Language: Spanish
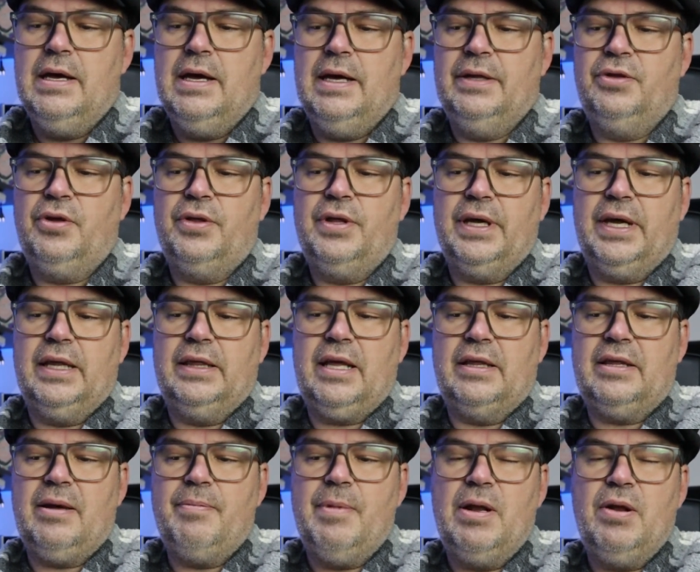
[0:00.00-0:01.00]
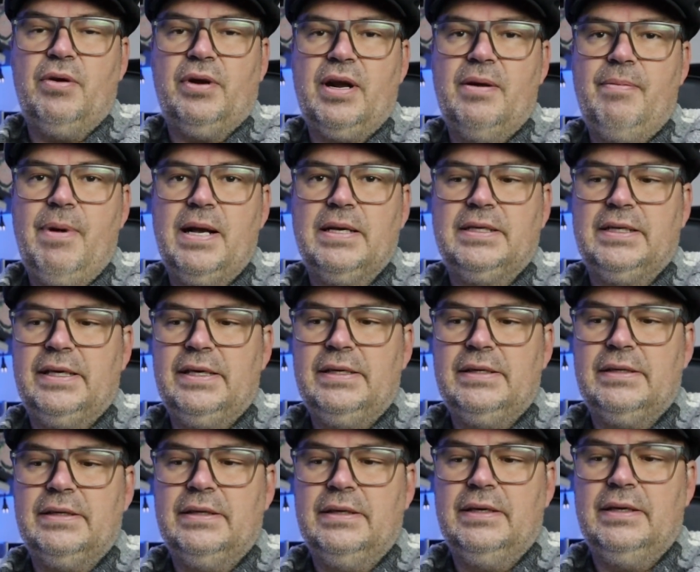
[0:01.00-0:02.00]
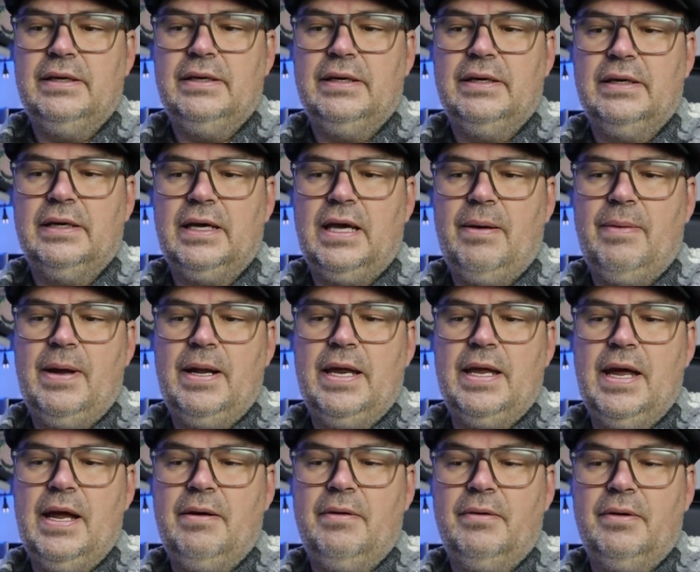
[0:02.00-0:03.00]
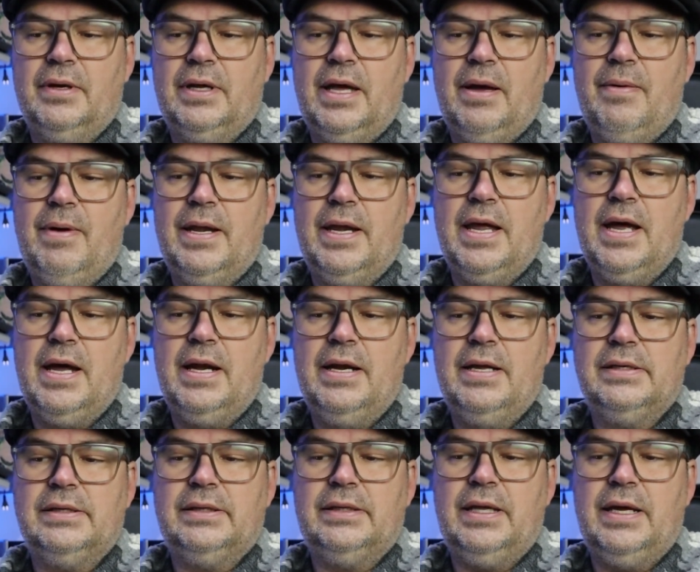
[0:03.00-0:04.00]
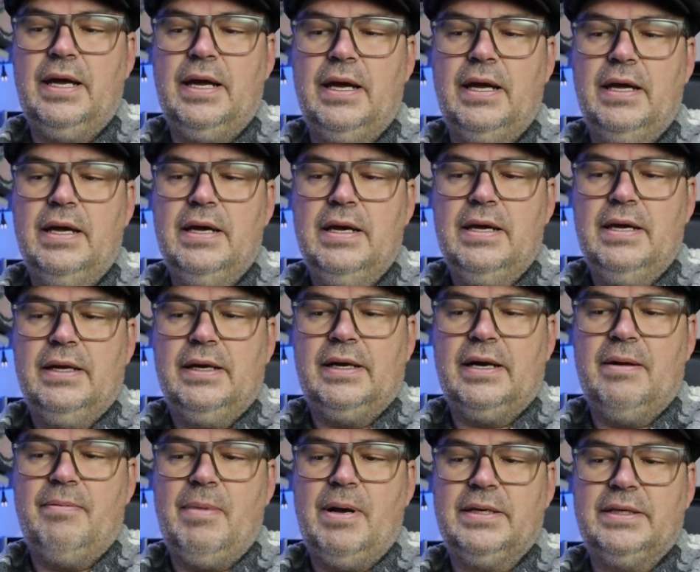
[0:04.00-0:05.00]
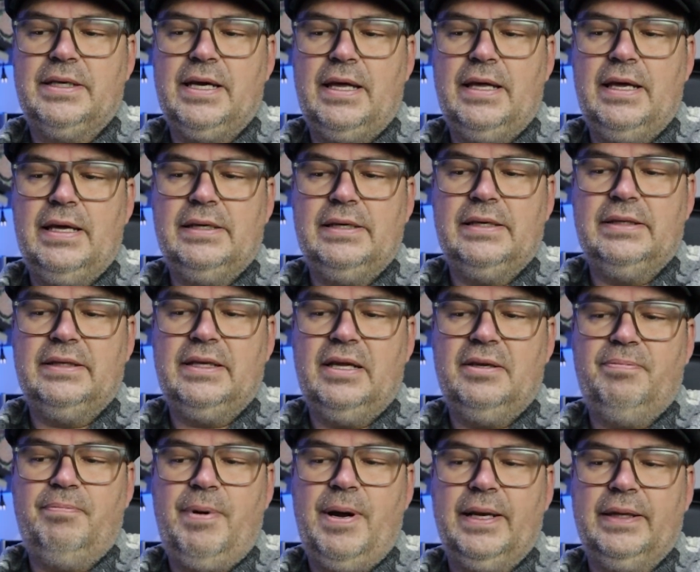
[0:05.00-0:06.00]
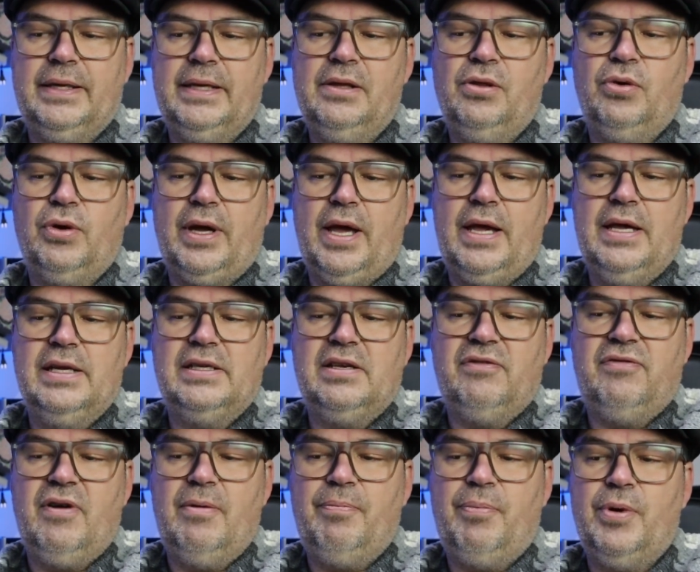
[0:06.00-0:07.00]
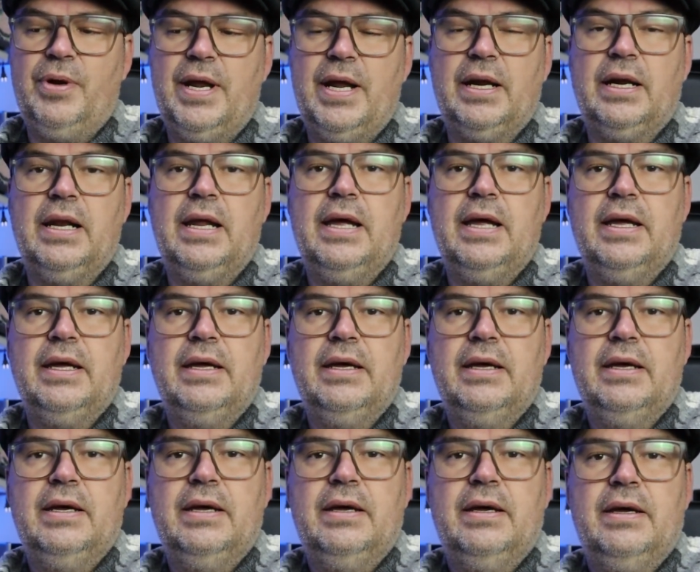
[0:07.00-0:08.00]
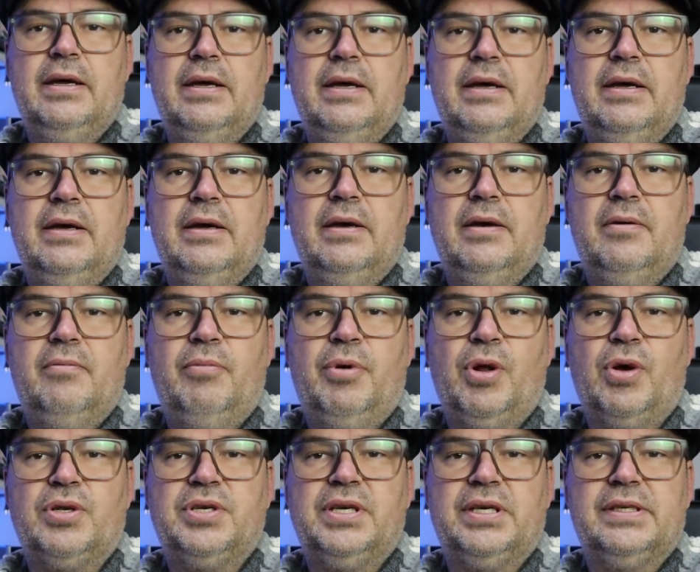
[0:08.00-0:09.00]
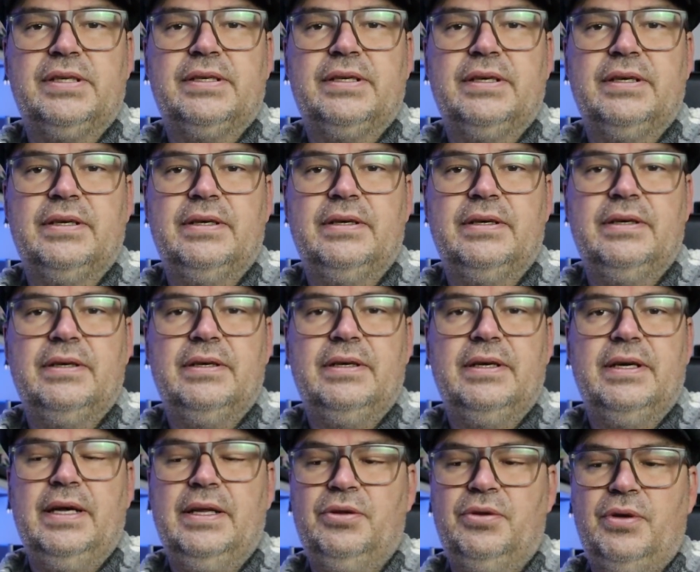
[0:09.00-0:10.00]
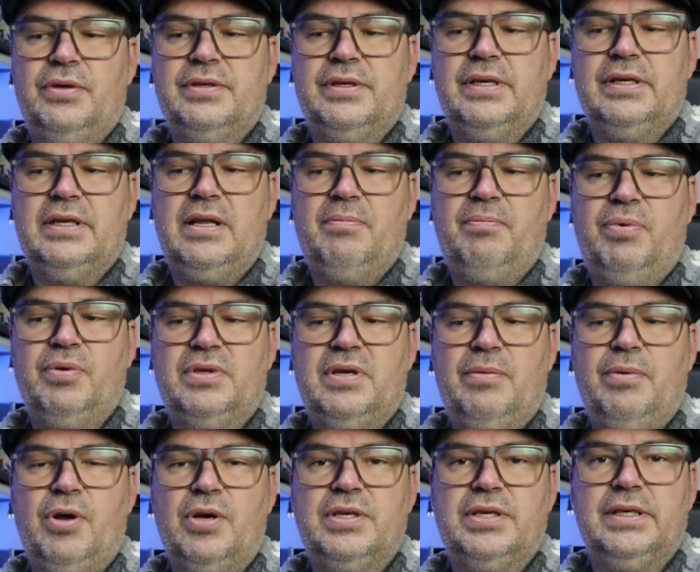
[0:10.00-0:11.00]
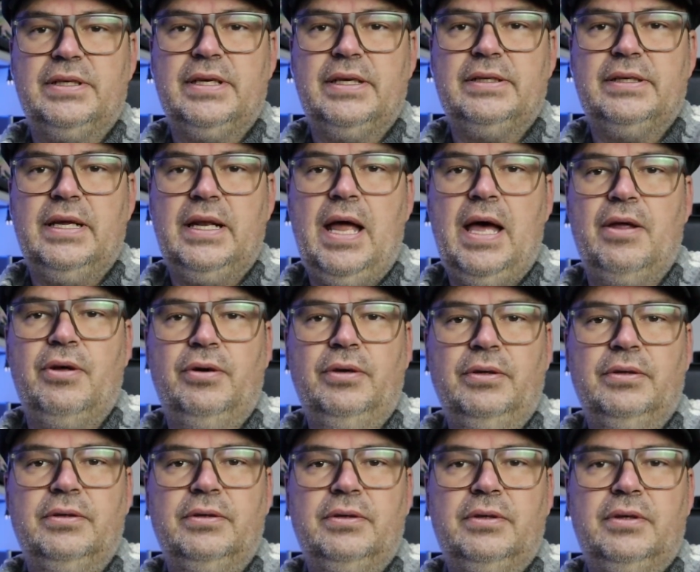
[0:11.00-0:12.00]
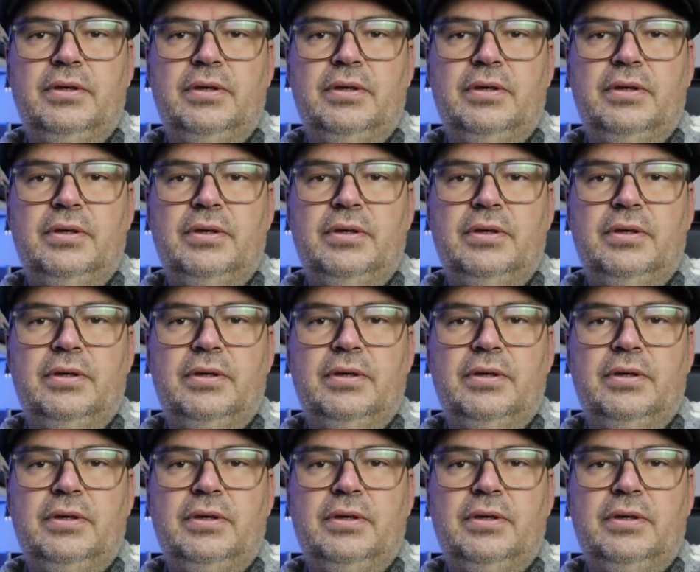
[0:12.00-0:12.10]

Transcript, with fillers: En donde quité también los remaches que venían, que venían este, remachadas estas partes, lo que hice fue ponerle broches. Entonces le puse broches de este lado,